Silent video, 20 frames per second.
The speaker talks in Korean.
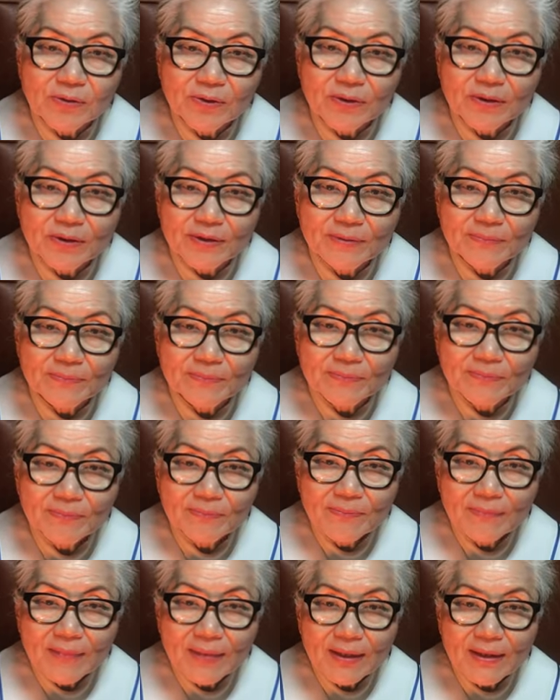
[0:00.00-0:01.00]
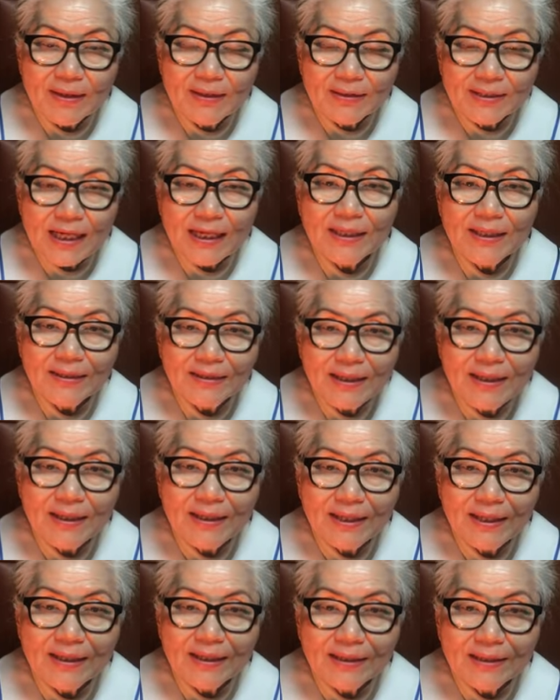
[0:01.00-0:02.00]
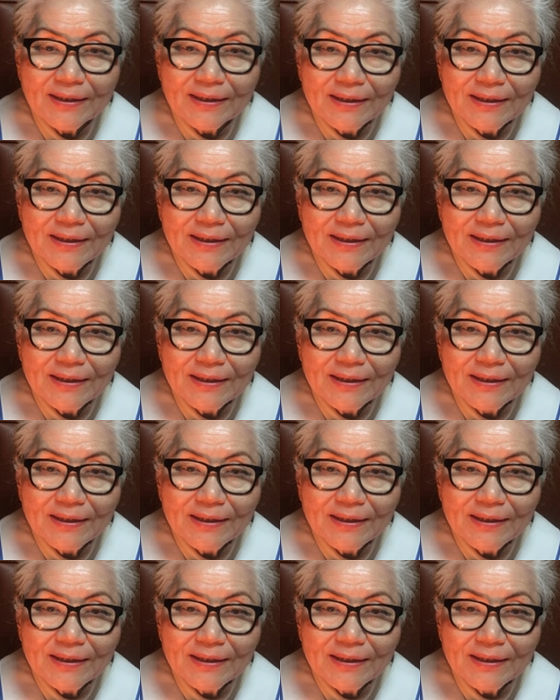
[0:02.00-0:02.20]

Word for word: 그것은 자기 때